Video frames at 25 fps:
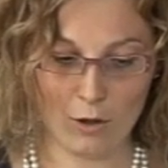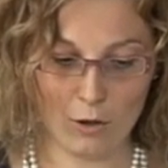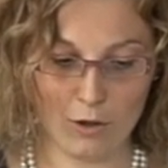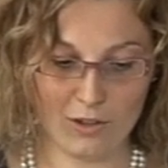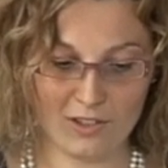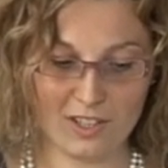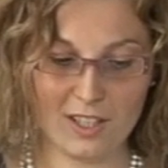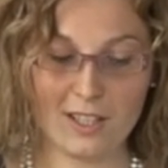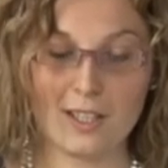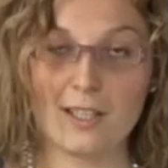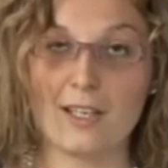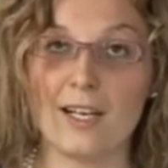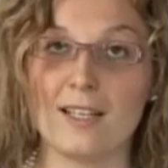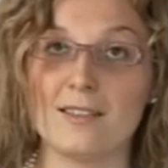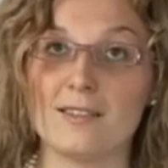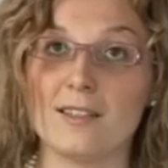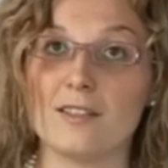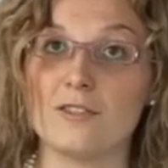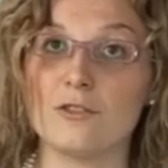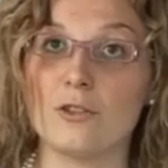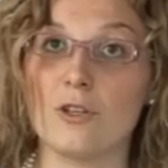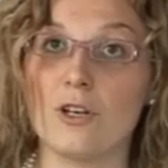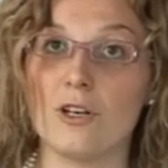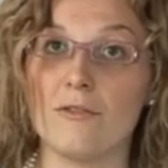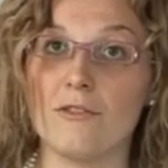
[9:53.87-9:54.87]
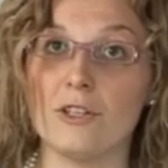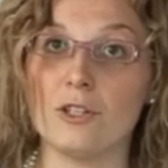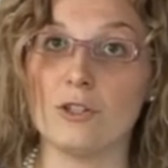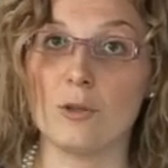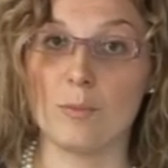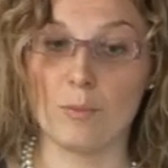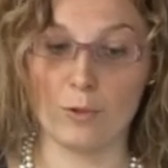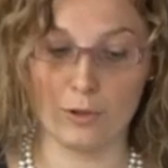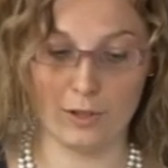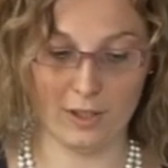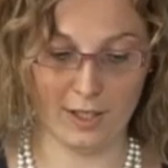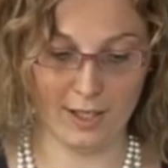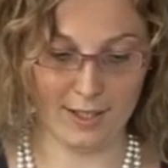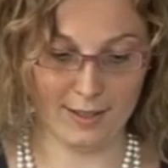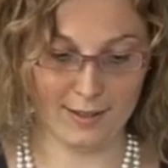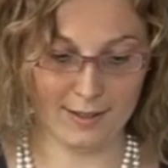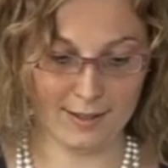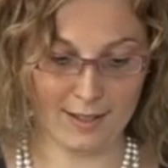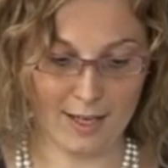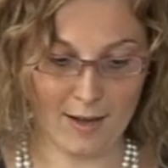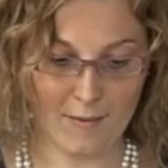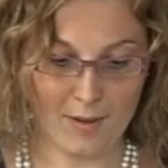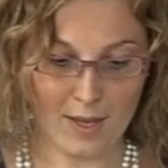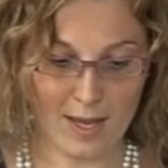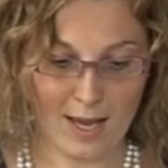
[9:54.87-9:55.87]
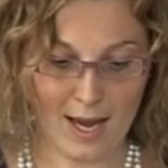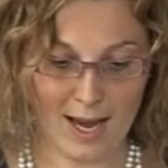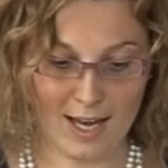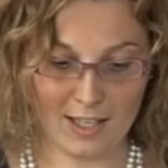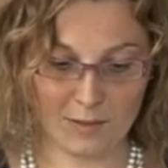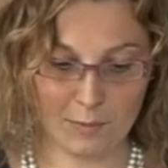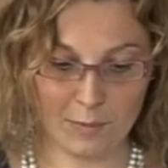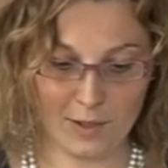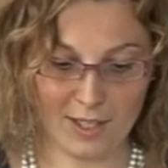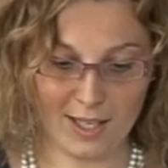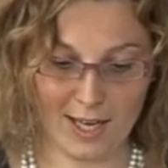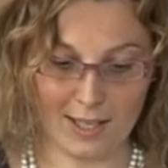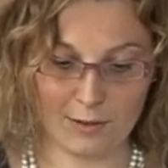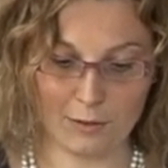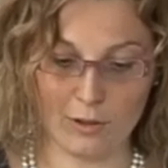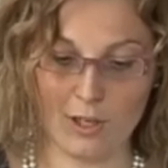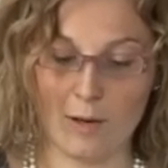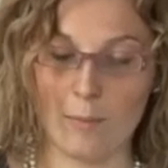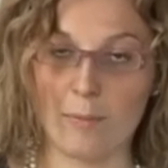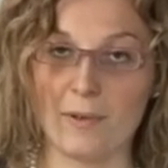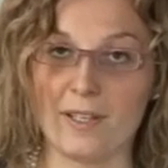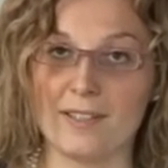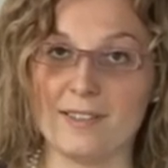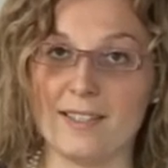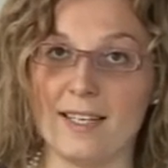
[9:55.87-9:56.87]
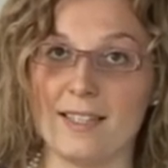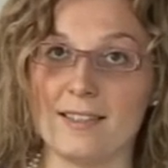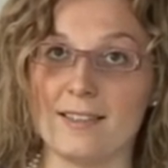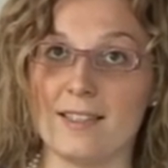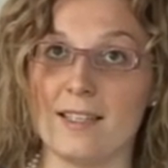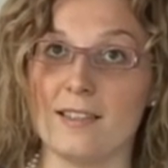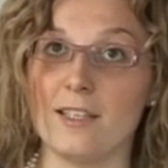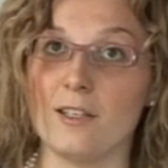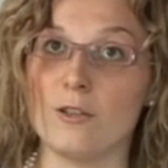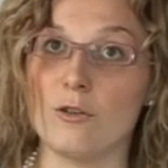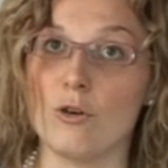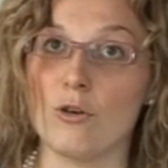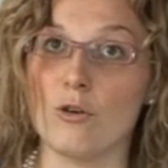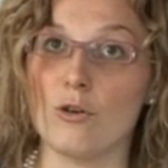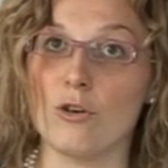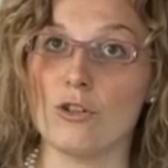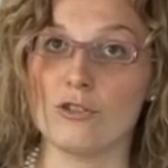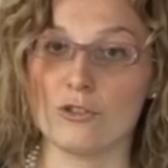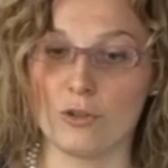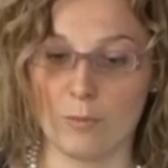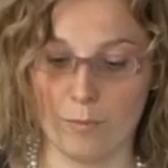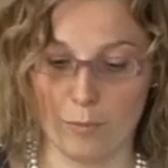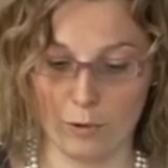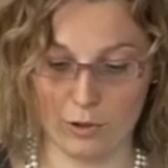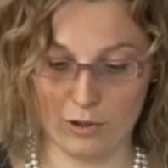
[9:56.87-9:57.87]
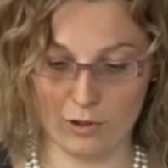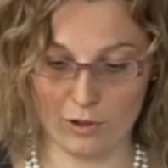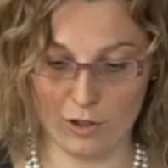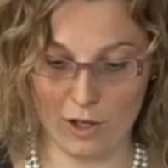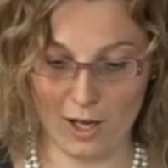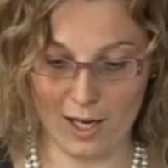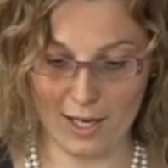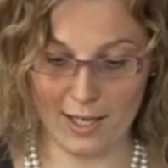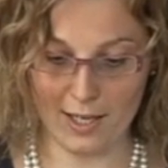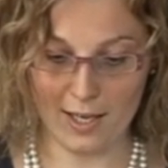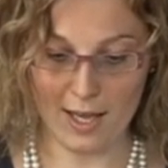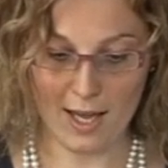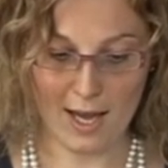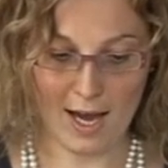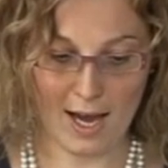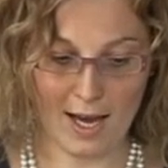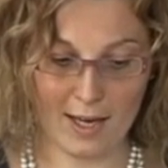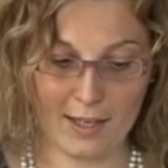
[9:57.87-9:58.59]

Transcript: Così l'assessore Vito Potenza ha spiegato la presenza del concorso Pozzoli